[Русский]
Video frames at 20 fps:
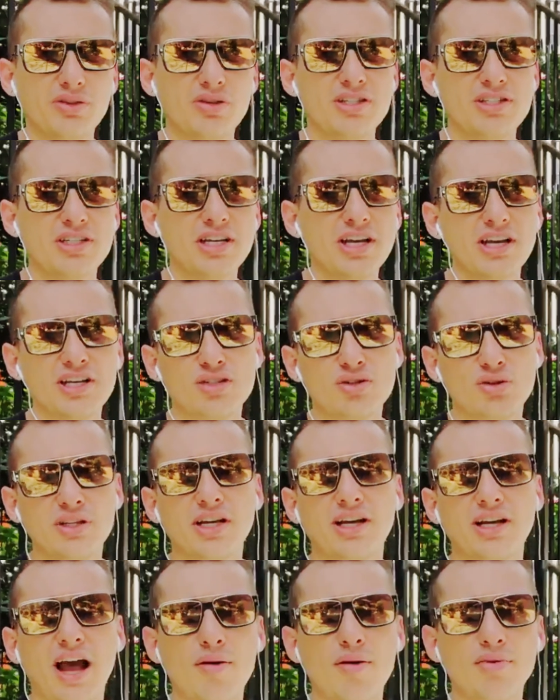то есть
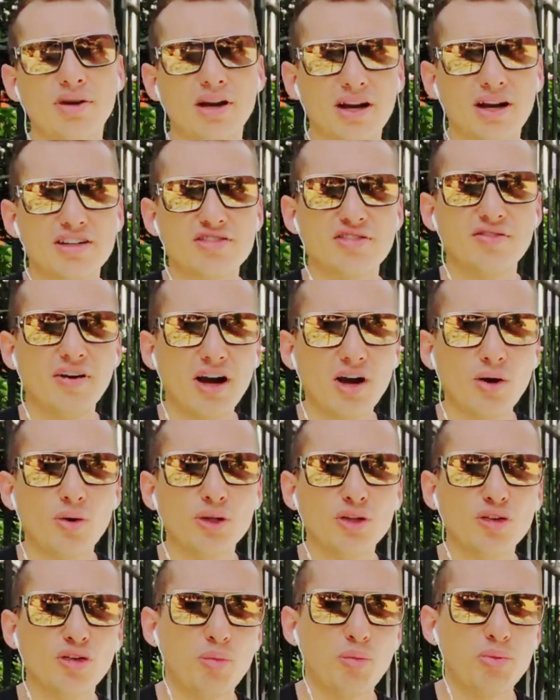Sony камеры раз в два
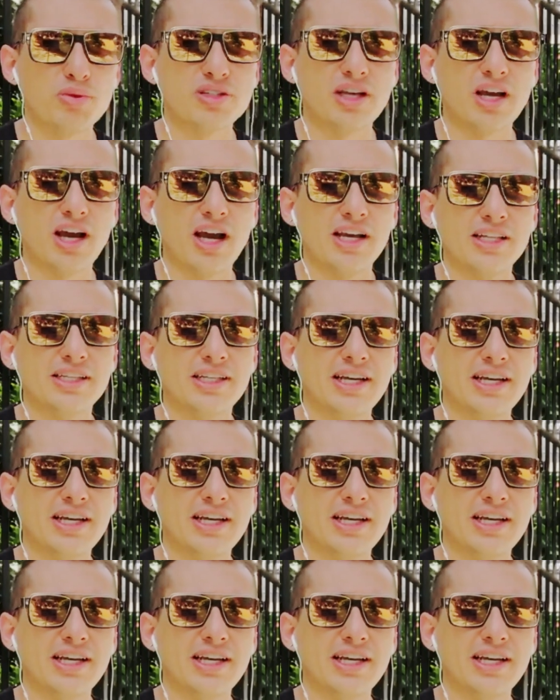года выпускает,